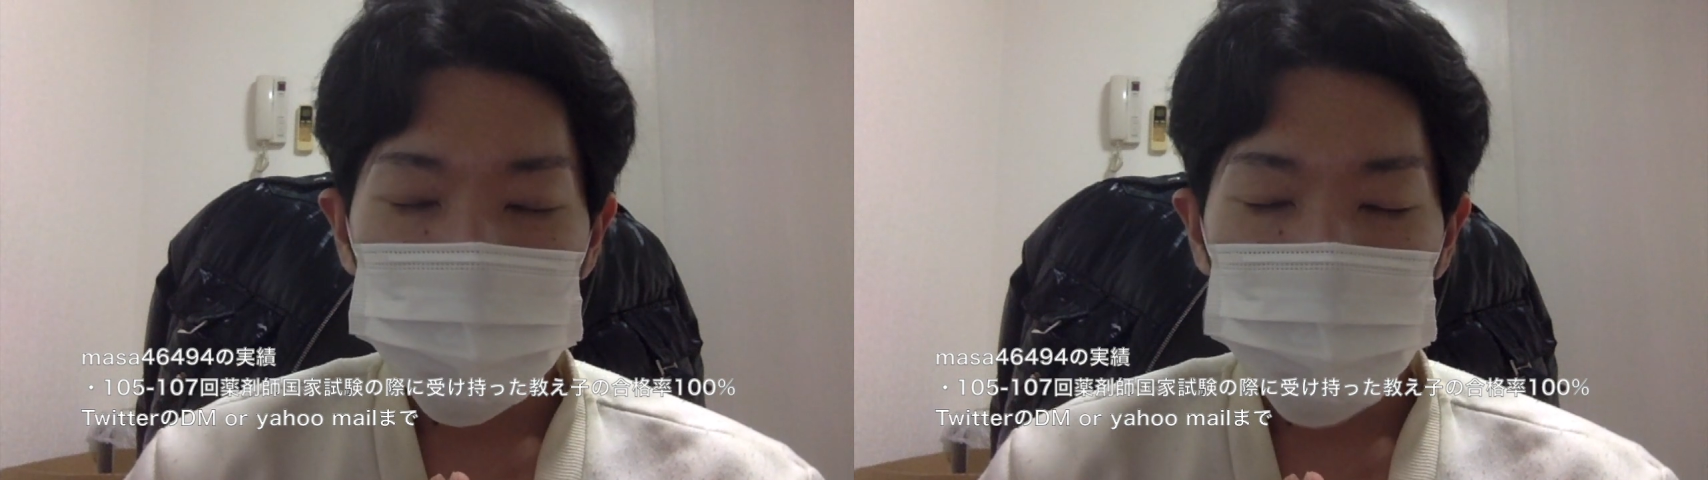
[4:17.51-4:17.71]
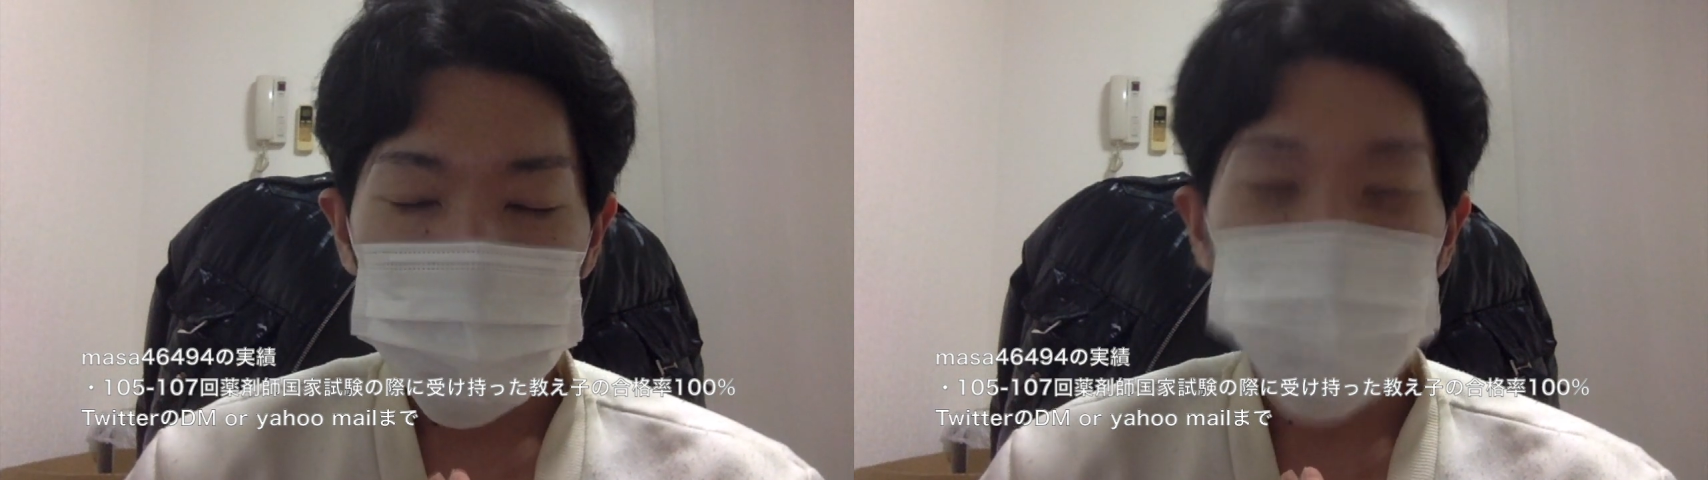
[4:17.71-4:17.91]

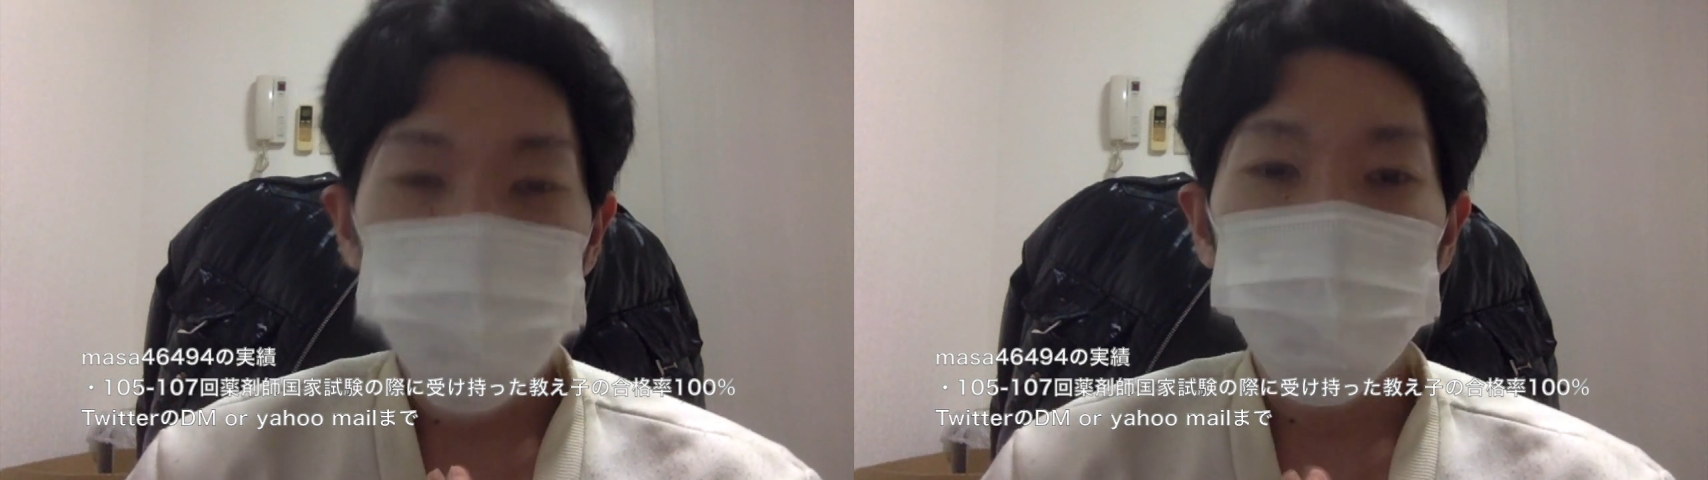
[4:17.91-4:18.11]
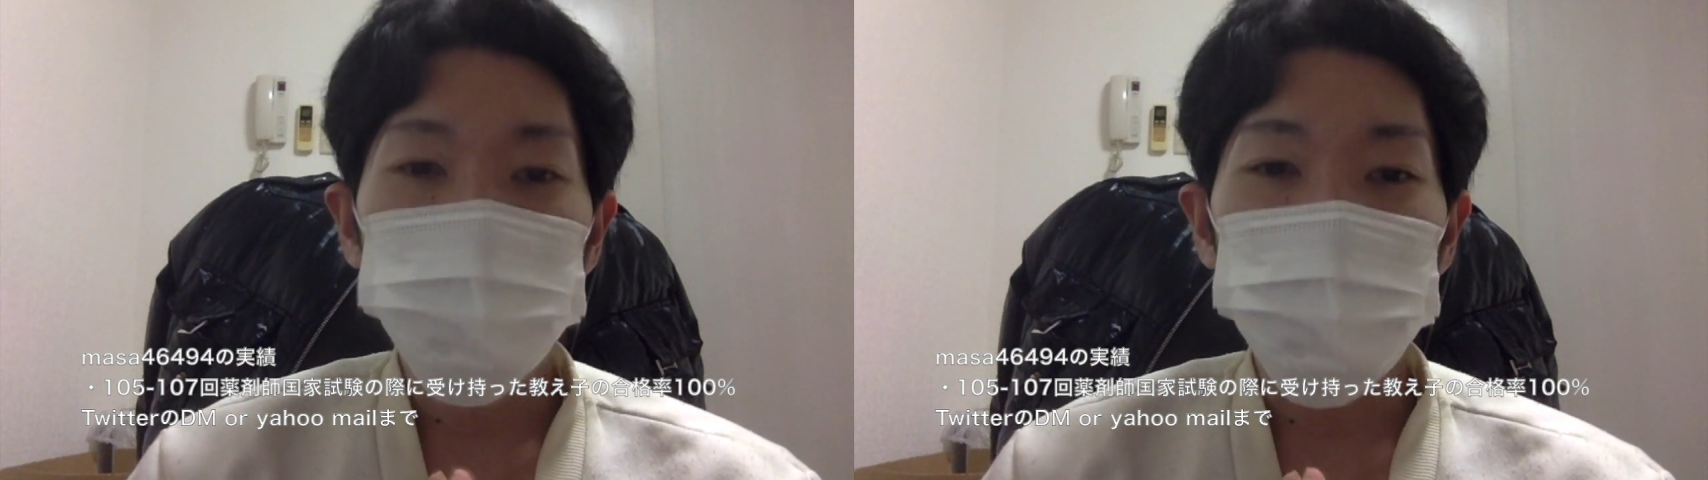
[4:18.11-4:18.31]
質
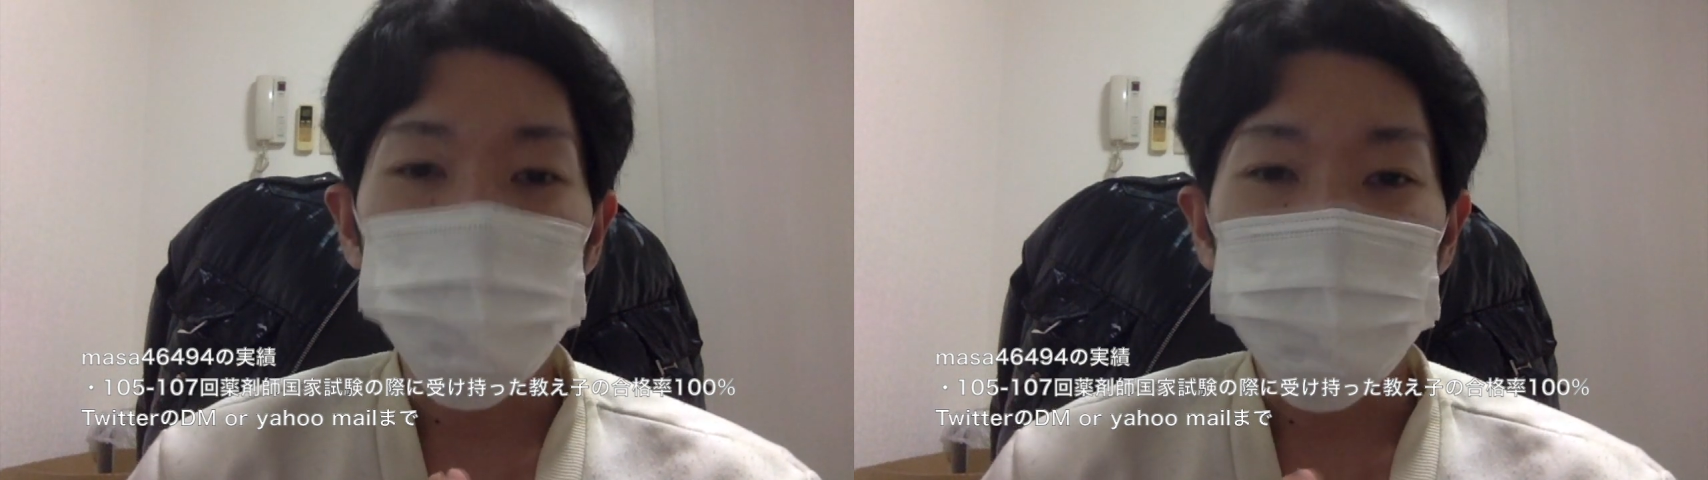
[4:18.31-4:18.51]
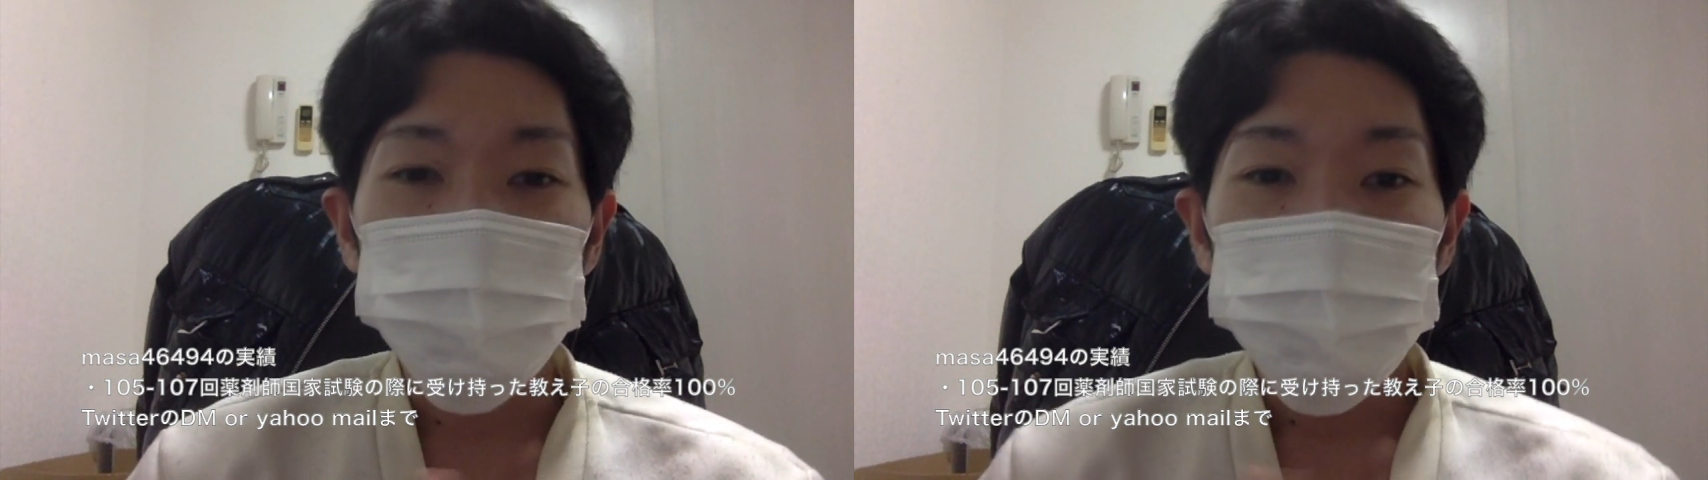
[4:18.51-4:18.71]
の高い